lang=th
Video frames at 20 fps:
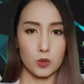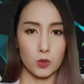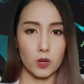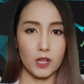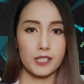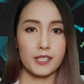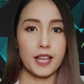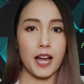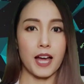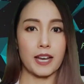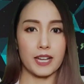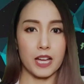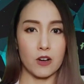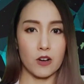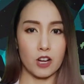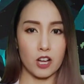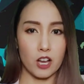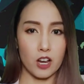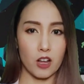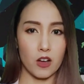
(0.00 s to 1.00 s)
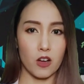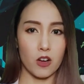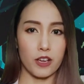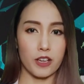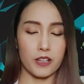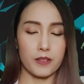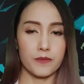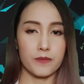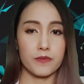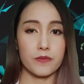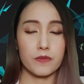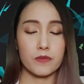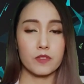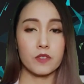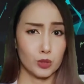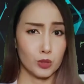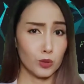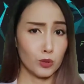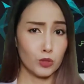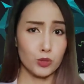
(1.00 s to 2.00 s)
อว่าสารอัลคาลอย
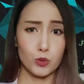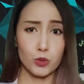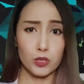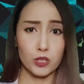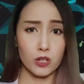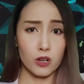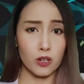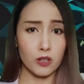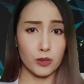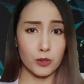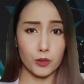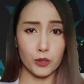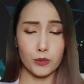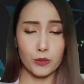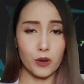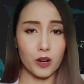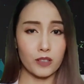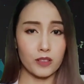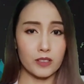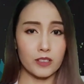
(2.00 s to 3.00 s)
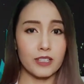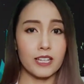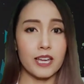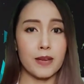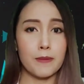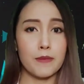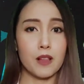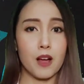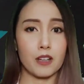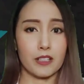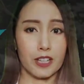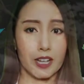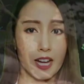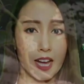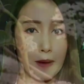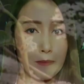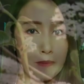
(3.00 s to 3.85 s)
ทุกส่วนของต้นวอเตอร์เฮมล็อกนะคะ